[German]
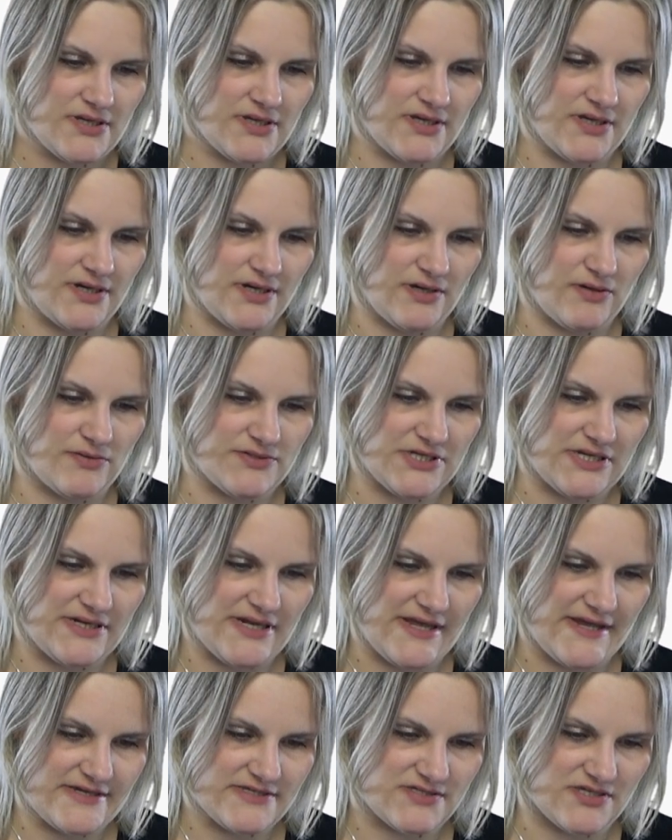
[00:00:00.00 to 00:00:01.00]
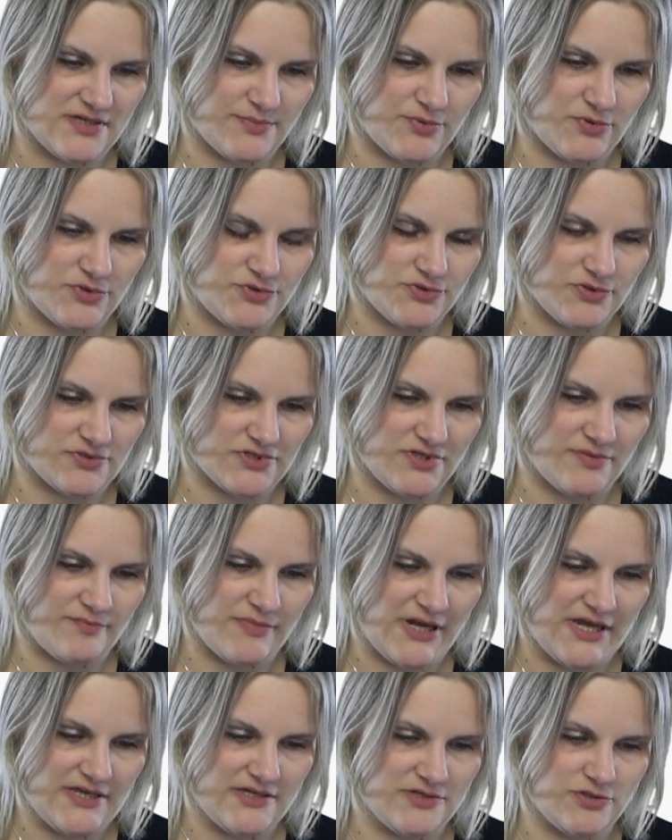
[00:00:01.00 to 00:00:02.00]
Genau, dann extra Produkt in
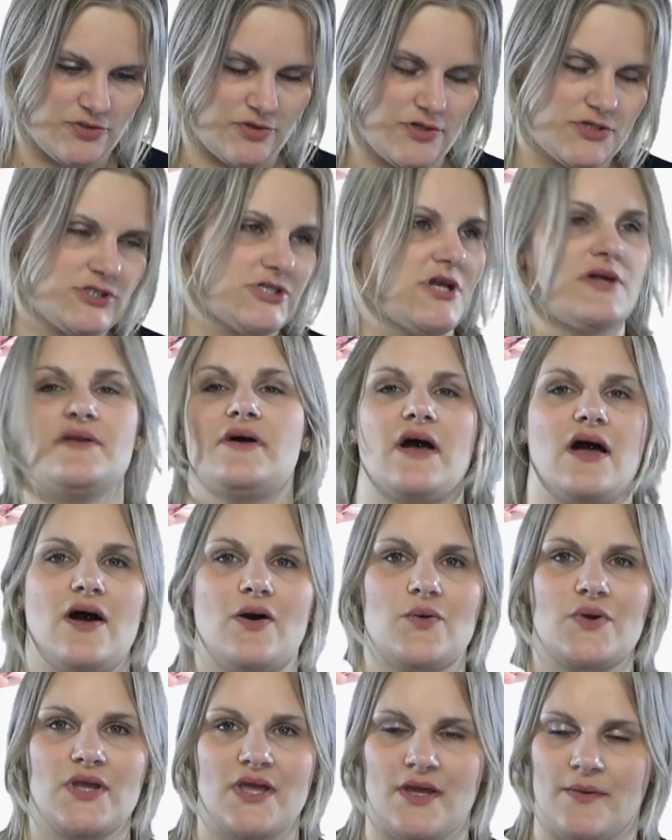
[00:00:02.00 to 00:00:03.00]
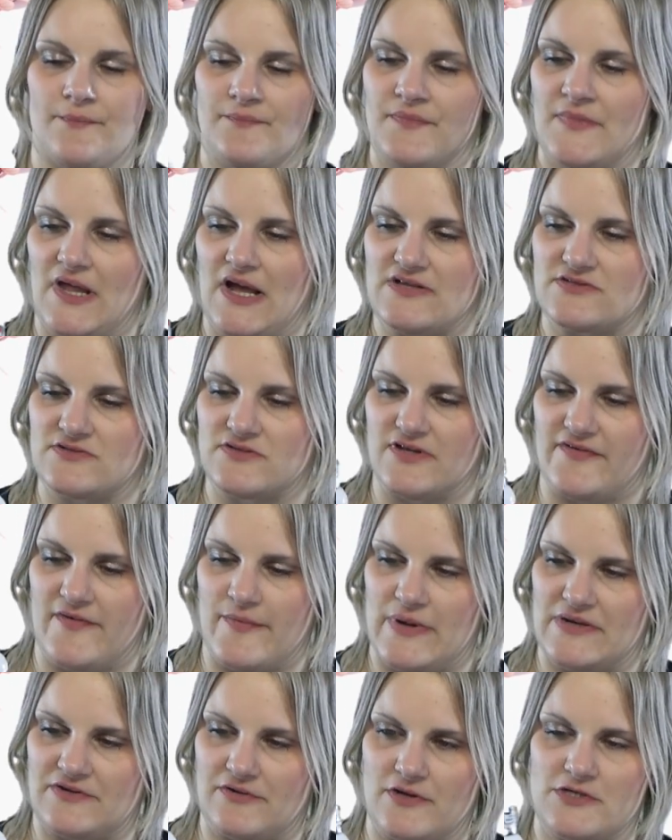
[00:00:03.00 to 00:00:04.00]
Mai in Deutschland. Ah, okay. Also wenn
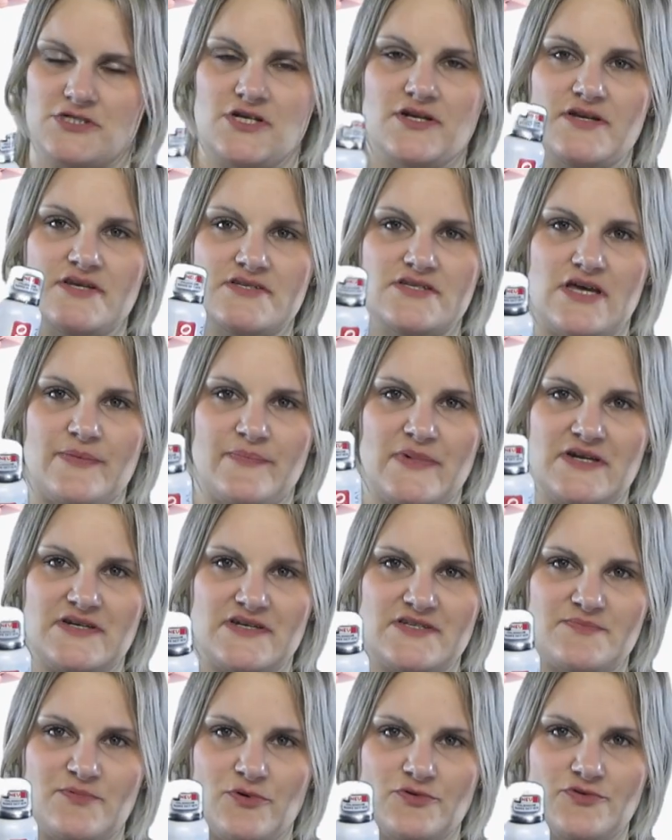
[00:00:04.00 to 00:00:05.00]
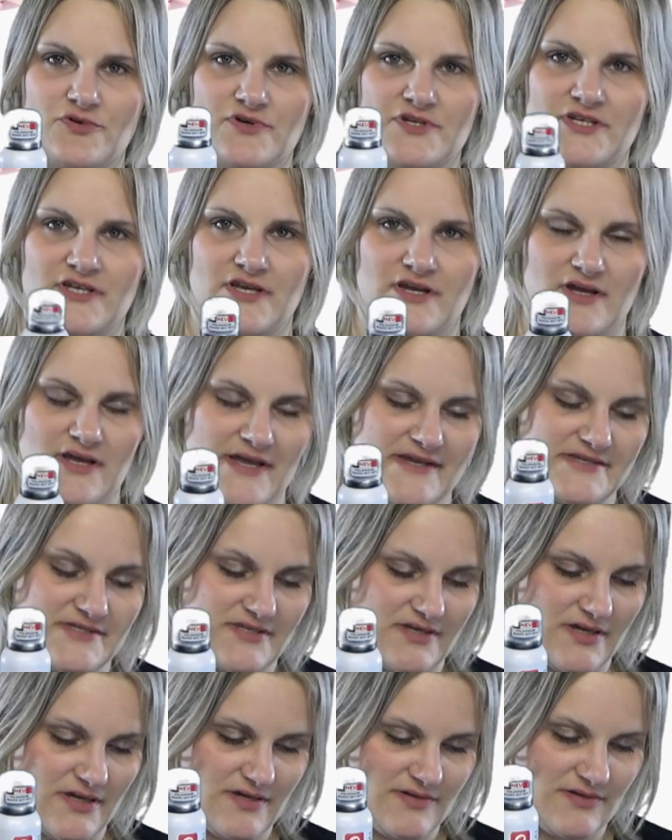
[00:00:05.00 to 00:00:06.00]
man in Deutschland ist, hat man das Produkt hier
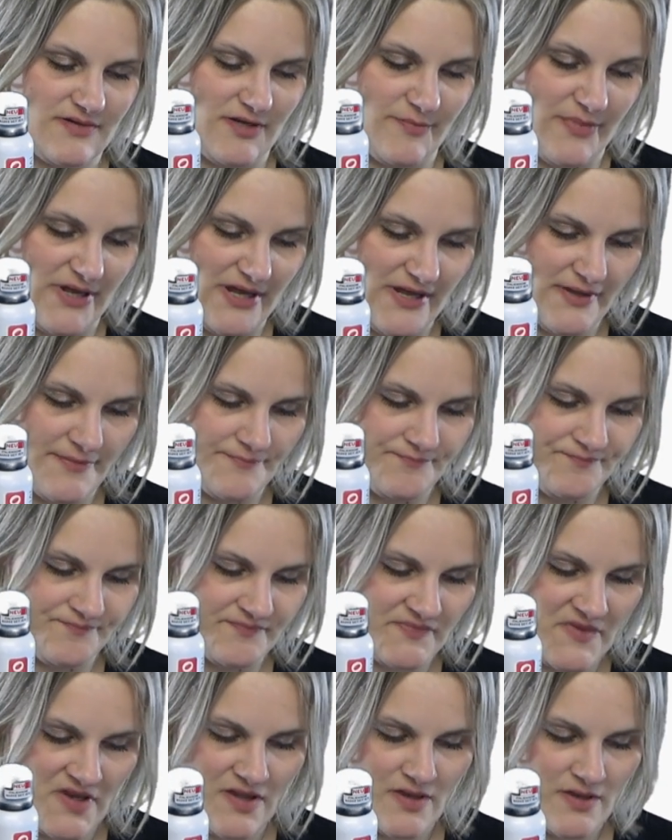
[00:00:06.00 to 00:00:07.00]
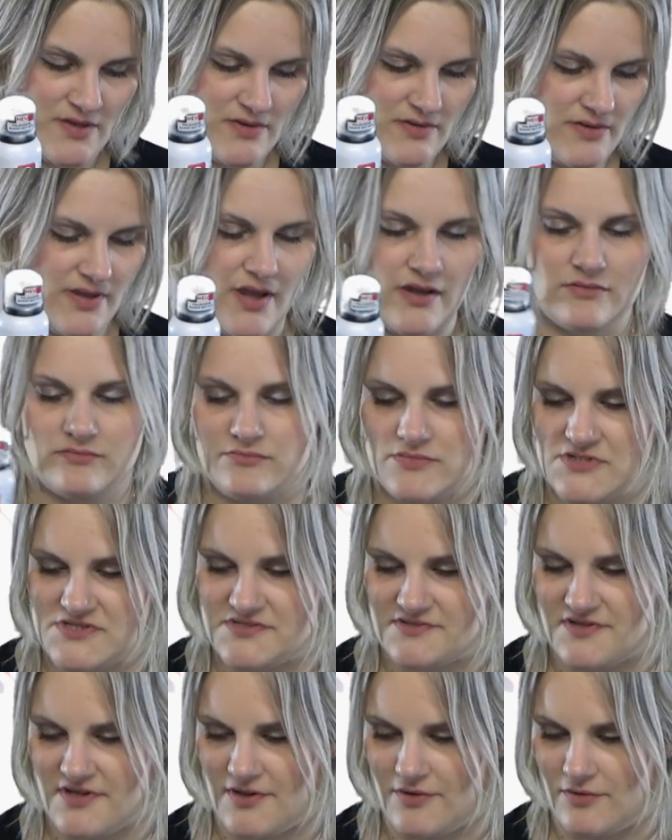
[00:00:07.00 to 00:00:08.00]
extra dabei. Ja, ist
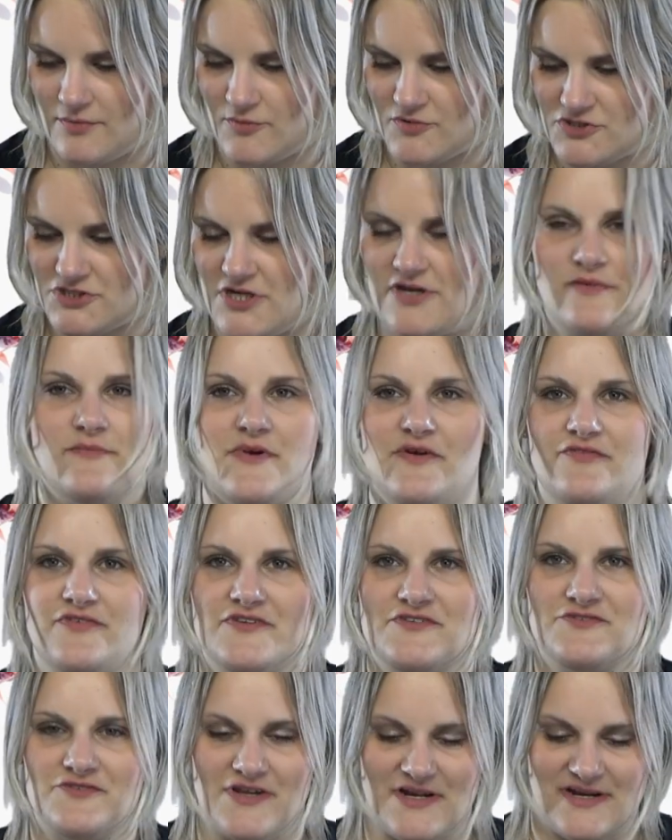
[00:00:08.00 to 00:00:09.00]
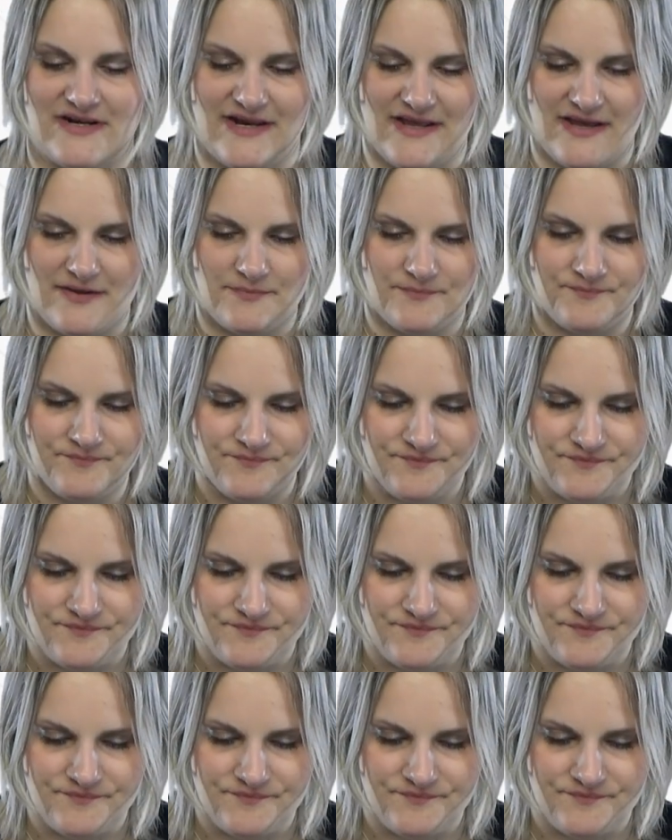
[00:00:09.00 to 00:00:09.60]
ein Deo, muss ich dann immer viel zu erklären.